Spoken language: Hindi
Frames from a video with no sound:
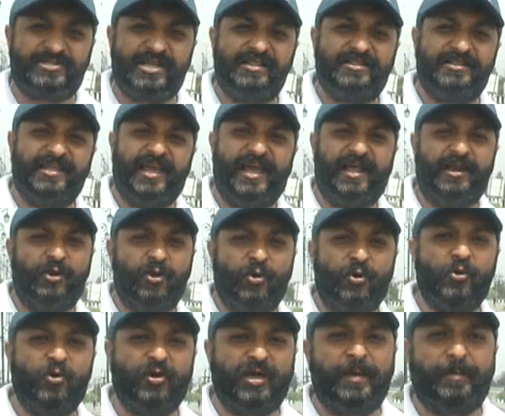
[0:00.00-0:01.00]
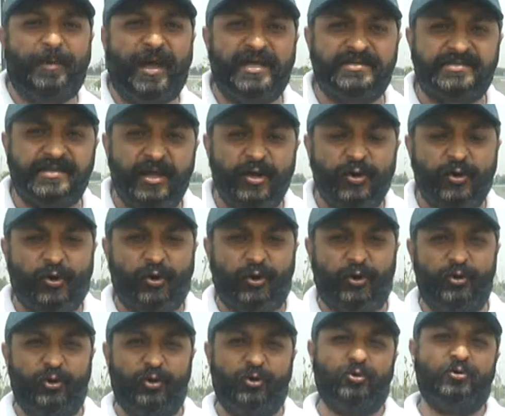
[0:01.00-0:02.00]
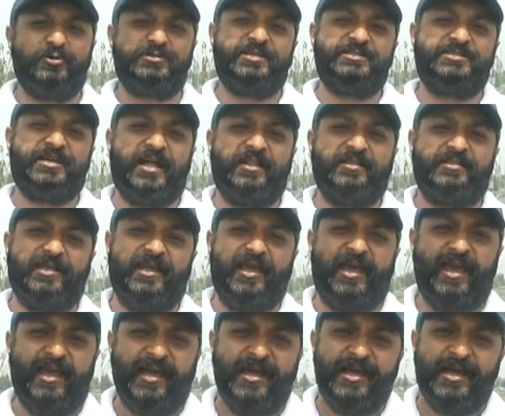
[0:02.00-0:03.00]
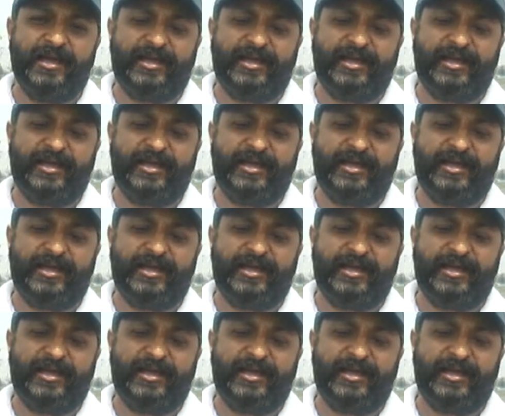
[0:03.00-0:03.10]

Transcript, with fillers: चलते हैं लोगों के पास और लोगों से जानते हैं